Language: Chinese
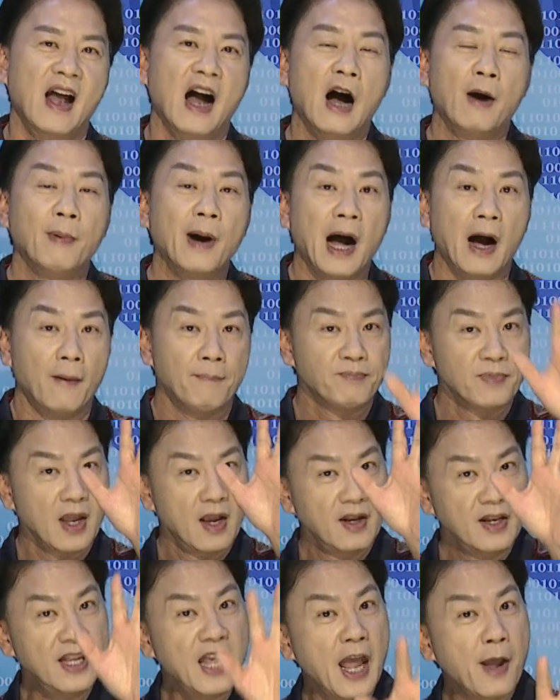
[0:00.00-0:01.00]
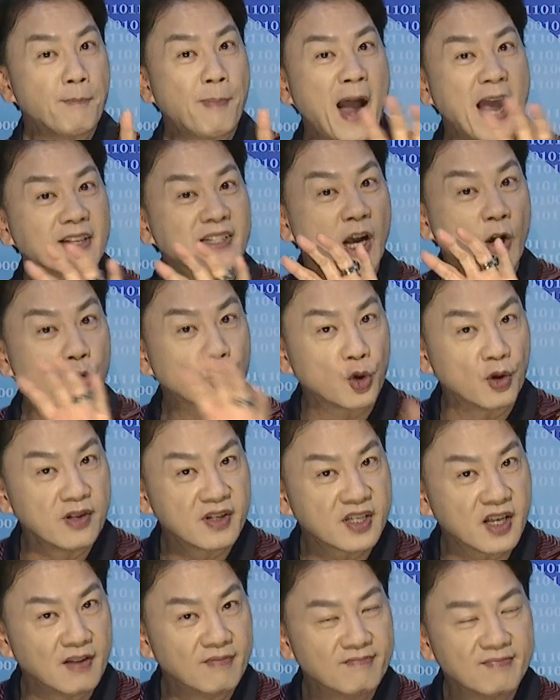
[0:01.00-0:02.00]
好不好？你也拍照
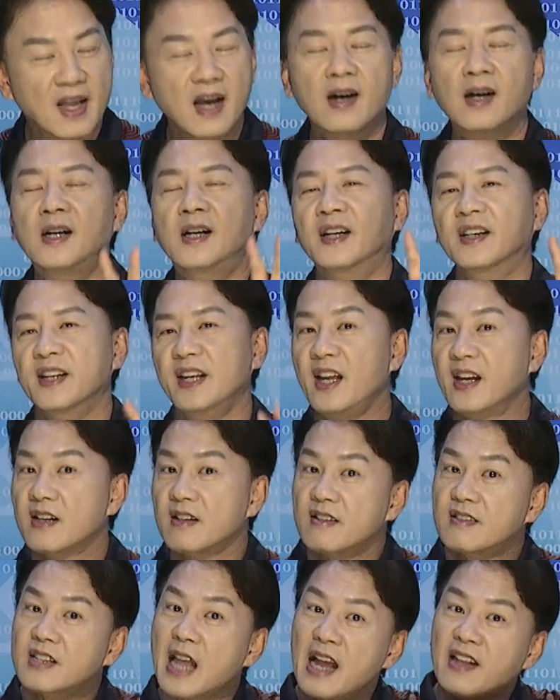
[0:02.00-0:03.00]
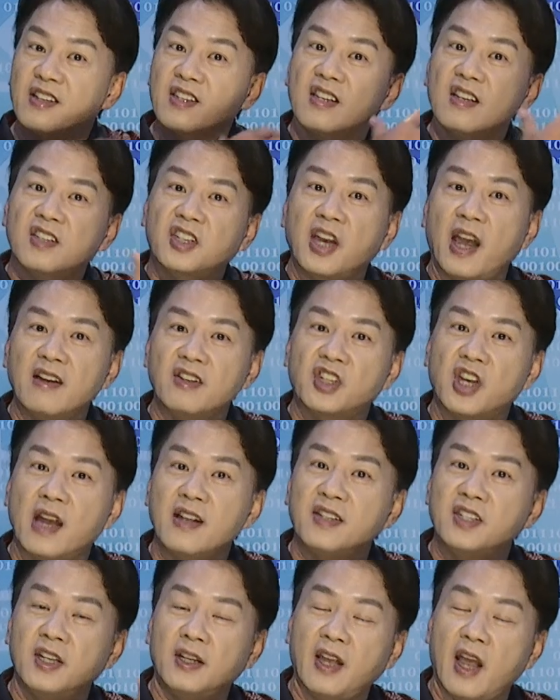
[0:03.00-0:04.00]
存证，你在之前
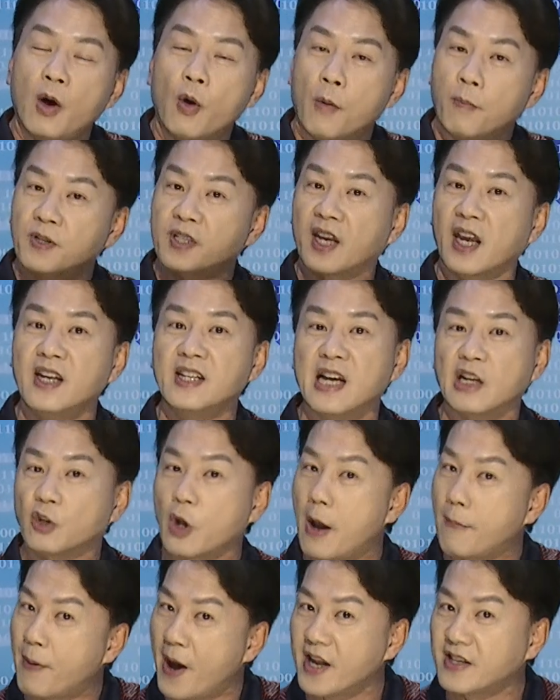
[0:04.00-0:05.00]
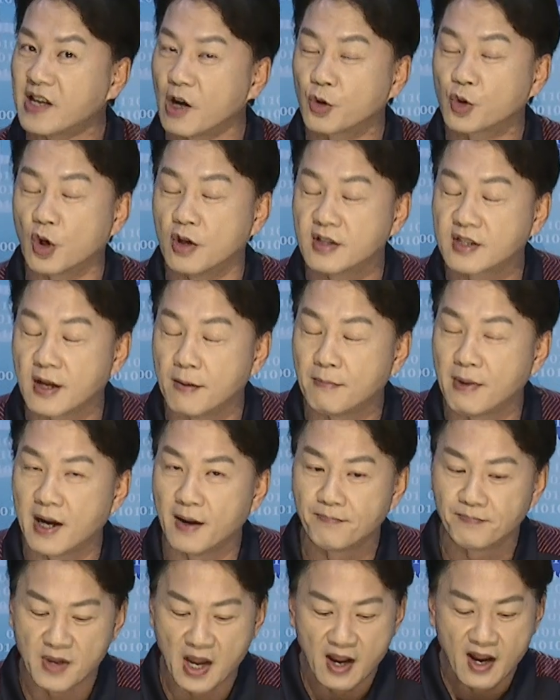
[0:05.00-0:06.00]
前几天，我不是跟你讲都要拍照存证
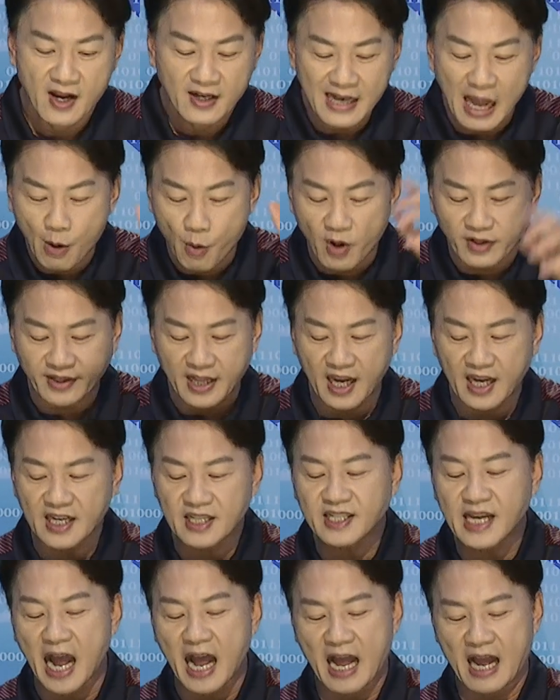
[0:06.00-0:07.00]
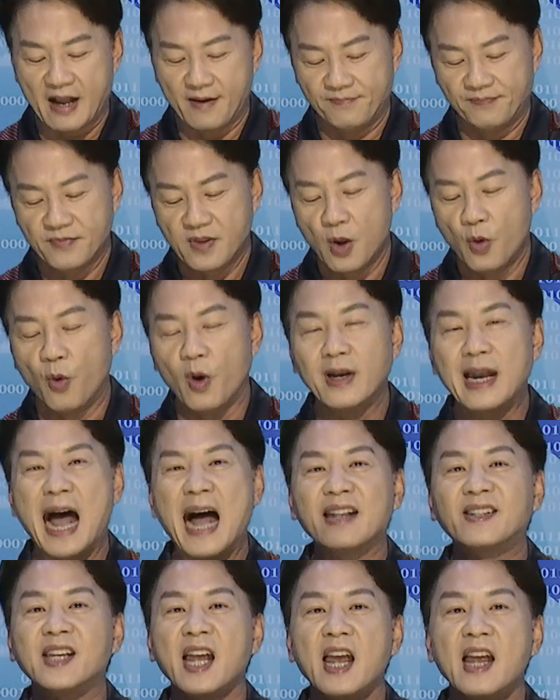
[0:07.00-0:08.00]
吗？那我等一下，我
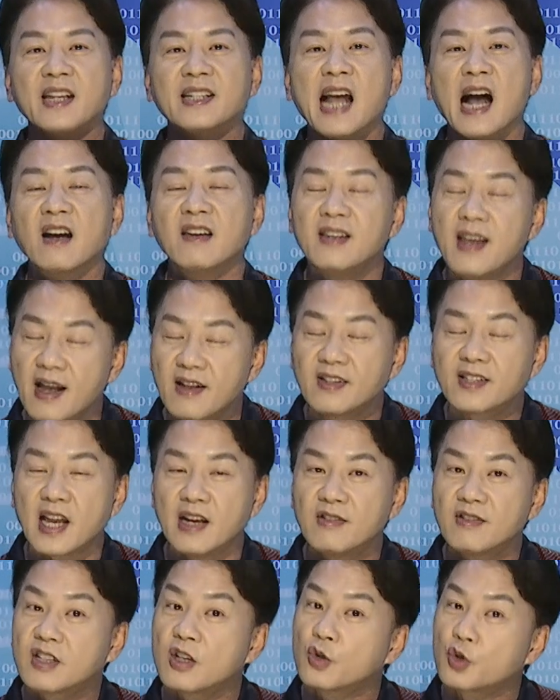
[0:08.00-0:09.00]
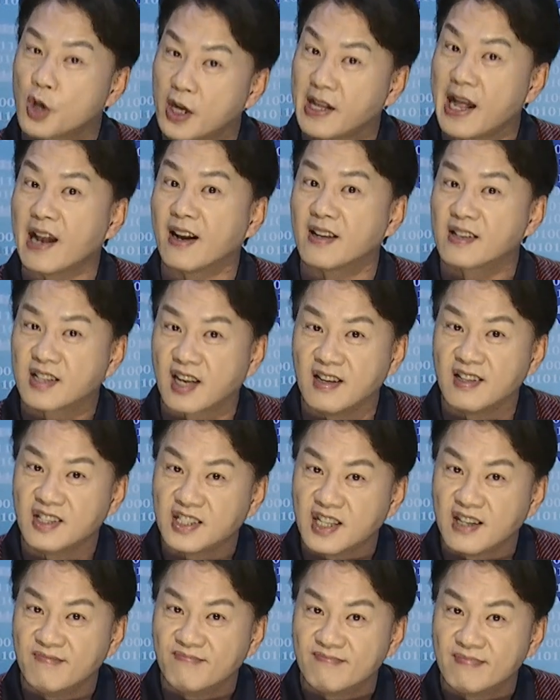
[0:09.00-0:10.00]
拿这一张验证是最大的诚
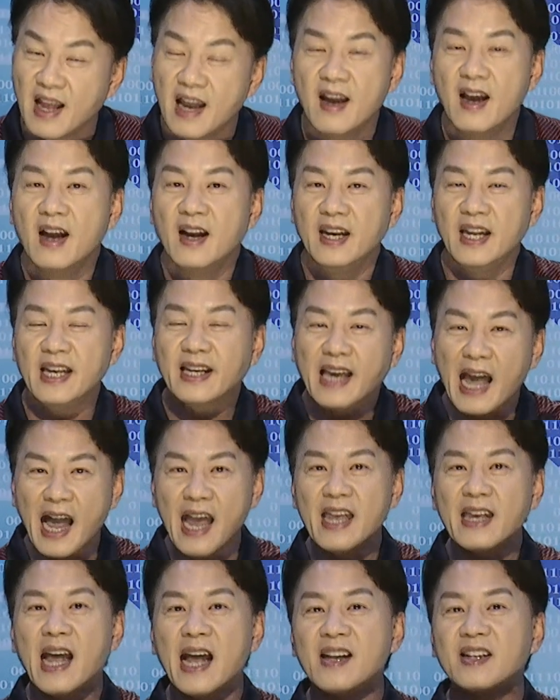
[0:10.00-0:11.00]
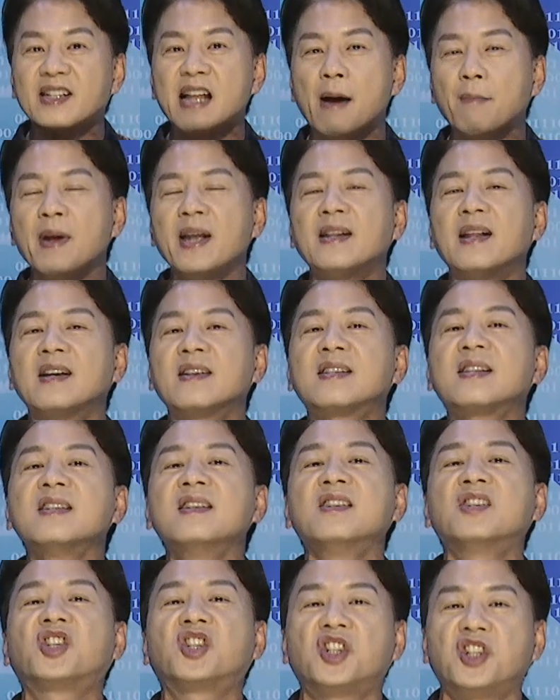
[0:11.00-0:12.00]
信，你看一看上面的
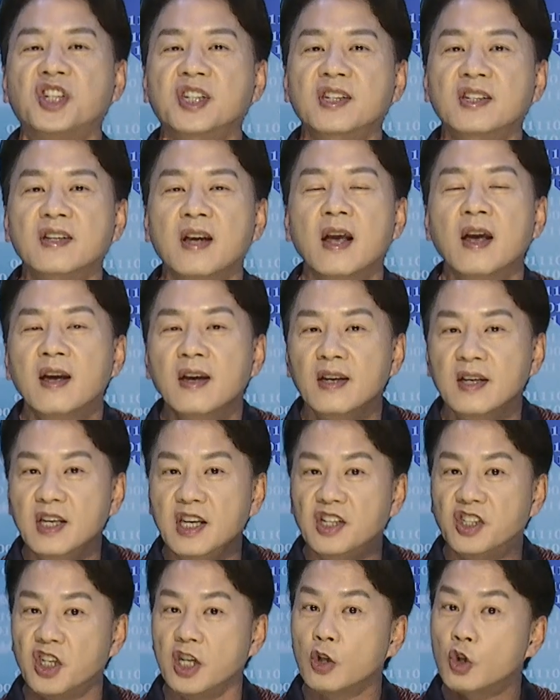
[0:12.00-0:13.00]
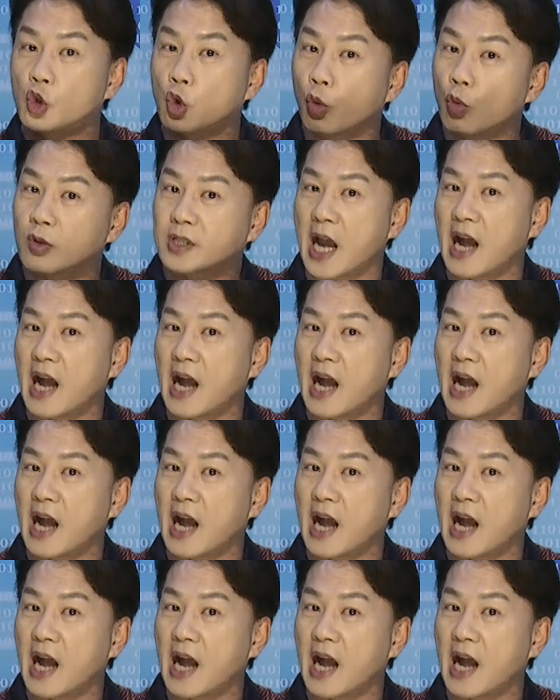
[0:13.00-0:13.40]
日期，以及出